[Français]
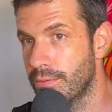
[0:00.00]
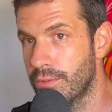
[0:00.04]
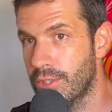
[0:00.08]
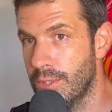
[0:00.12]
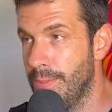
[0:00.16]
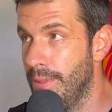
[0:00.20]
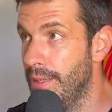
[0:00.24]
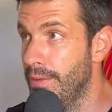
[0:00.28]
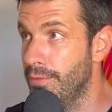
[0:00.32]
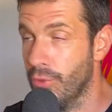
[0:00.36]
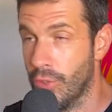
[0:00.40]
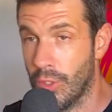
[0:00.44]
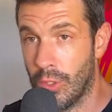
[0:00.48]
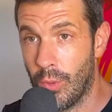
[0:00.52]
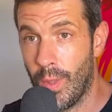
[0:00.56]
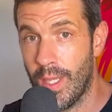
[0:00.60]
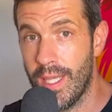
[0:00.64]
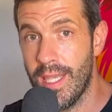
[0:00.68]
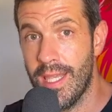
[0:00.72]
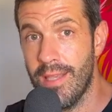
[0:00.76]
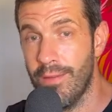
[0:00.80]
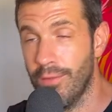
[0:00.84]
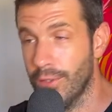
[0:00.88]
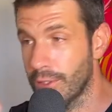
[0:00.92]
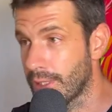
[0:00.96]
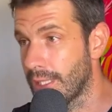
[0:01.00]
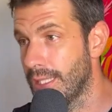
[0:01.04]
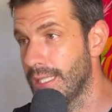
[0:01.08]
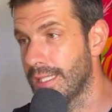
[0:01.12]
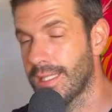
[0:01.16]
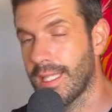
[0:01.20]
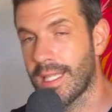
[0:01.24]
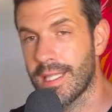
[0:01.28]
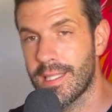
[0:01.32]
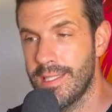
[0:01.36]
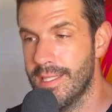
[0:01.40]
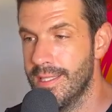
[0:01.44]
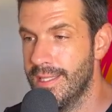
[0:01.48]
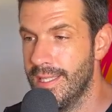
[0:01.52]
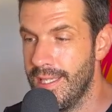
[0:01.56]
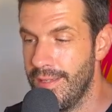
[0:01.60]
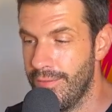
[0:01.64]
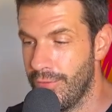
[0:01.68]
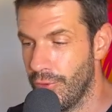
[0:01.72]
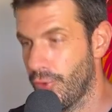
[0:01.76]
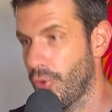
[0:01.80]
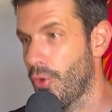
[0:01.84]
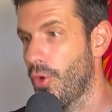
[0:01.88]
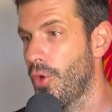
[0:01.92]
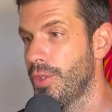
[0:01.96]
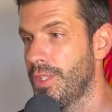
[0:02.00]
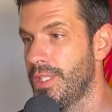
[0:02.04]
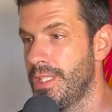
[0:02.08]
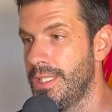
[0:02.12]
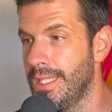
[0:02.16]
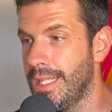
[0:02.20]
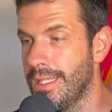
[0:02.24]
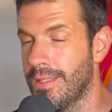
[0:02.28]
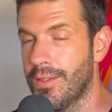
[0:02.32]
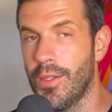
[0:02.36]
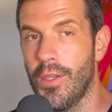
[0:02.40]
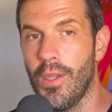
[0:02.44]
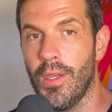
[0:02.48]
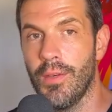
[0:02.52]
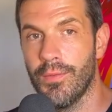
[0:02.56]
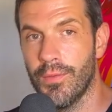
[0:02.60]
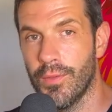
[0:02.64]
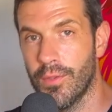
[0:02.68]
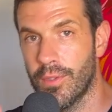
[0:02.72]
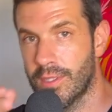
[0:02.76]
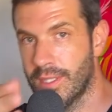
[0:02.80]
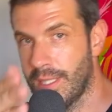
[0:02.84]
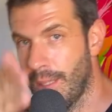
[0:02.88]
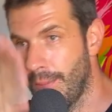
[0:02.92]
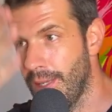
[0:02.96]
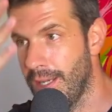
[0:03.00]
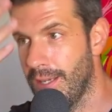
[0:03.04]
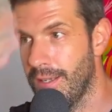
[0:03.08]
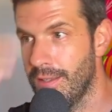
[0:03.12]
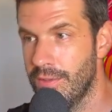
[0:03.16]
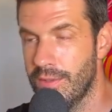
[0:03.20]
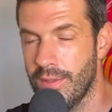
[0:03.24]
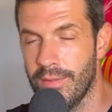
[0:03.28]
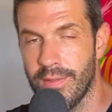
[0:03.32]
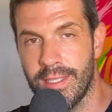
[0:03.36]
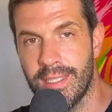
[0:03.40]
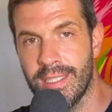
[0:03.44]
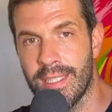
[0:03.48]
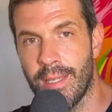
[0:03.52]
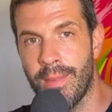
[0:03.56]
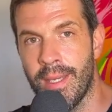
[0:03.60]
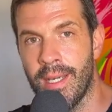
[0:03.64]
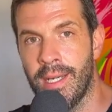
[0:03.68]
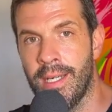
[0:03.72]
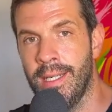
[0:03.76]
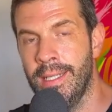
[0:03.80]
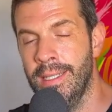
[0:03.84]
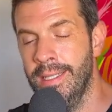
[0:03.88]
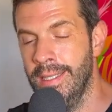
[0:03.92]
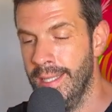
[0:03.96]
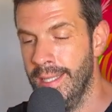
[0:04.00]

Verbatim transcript: je sais pas, votre loyer, votre électricité, votre ordinateur, votre caméra si vous avez une caméra.